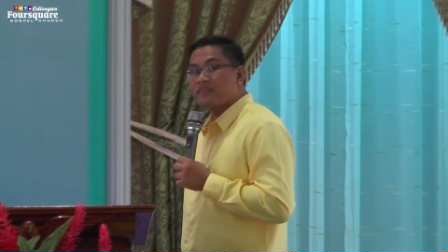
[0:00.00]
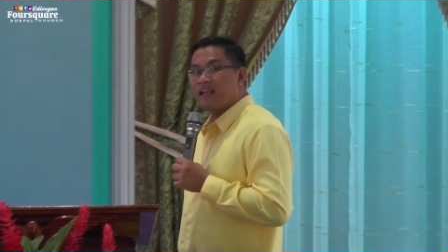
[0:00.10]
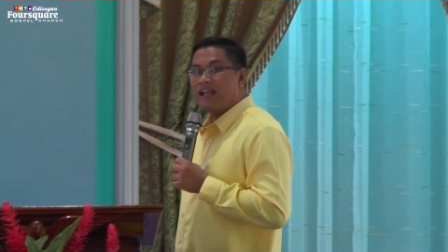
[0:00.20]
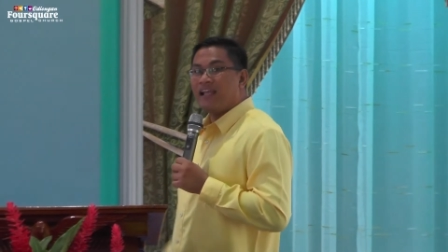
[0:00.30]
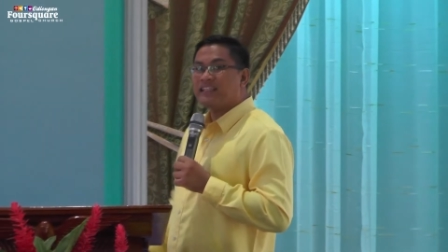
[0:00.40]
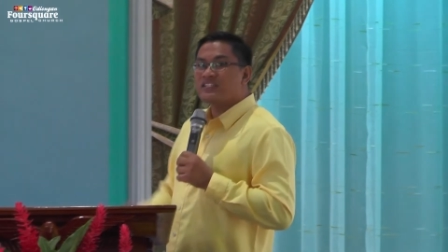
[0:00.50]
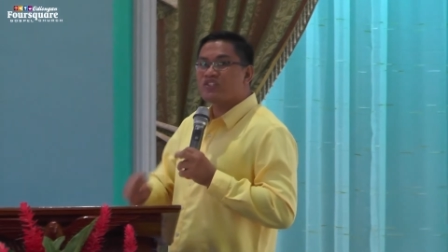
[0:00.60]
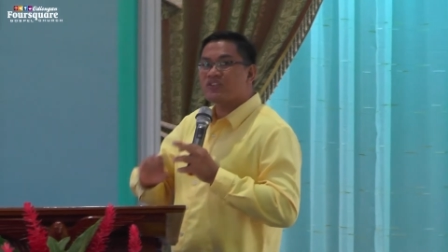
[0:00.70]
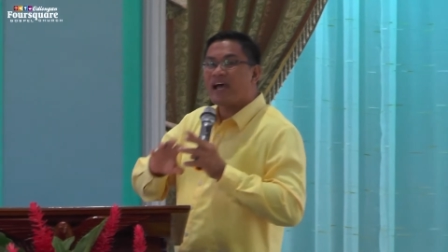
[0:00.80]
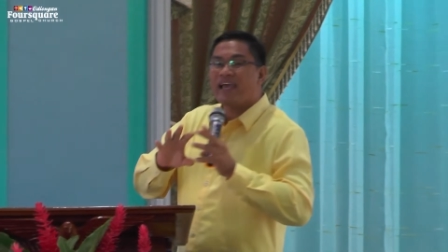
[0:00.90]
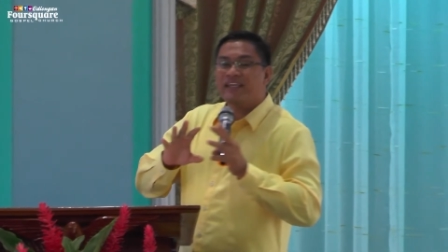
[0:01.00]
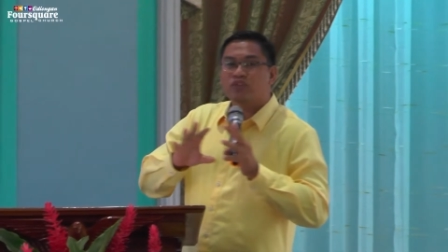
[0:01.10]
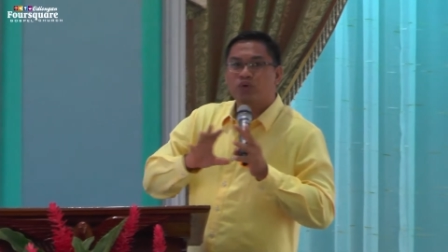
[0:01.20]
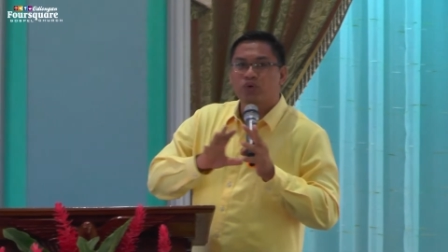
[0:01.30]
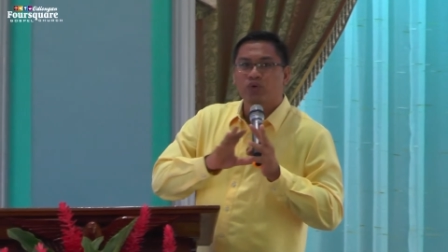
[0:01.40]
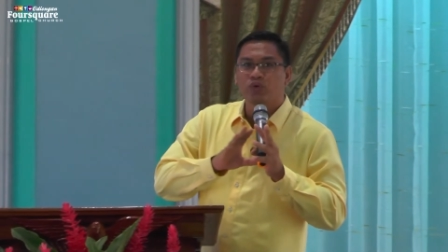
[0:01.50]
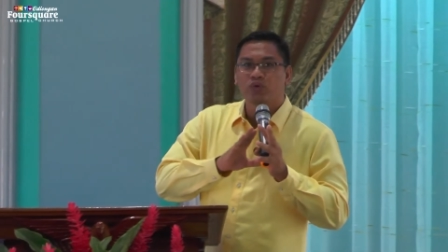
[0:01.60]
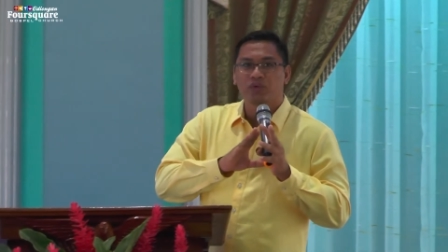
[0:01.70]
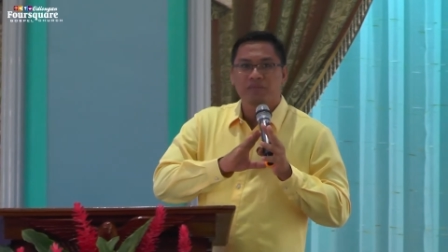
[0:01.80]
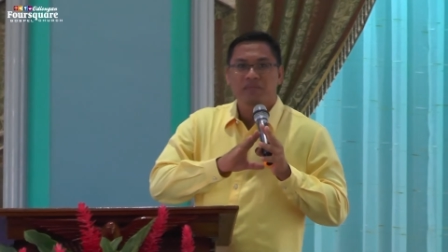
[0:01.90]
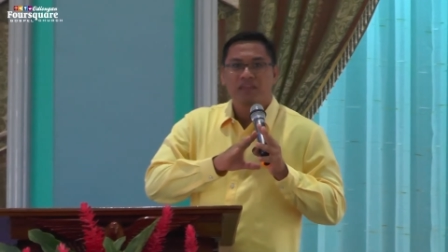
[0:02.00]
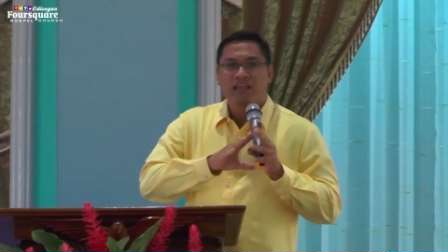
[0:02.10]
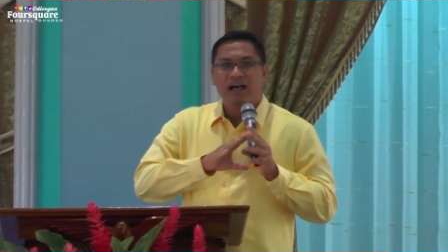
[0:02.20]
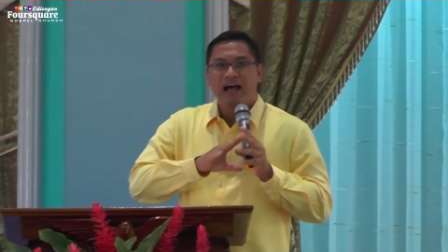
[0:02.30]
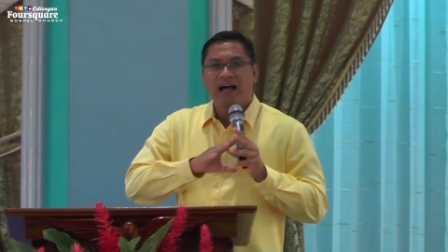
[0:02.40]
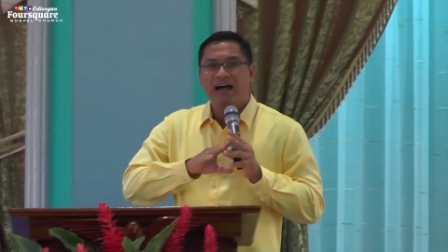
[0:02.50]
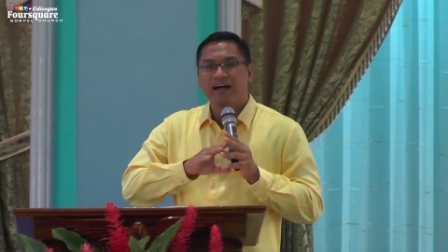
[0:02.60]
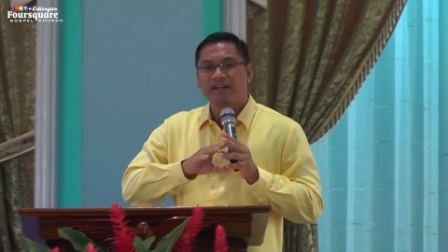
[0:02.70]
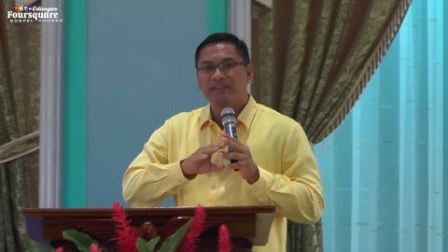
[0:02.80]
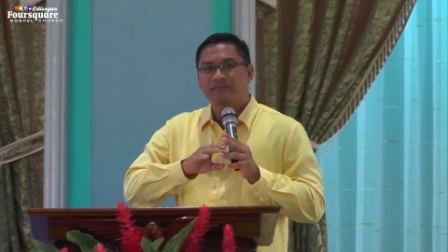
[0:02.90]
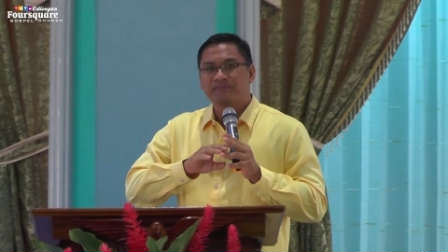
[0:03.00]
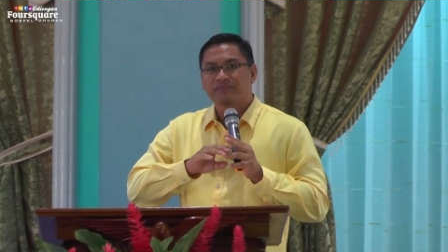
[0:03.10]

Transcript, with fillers: Let us try to uh,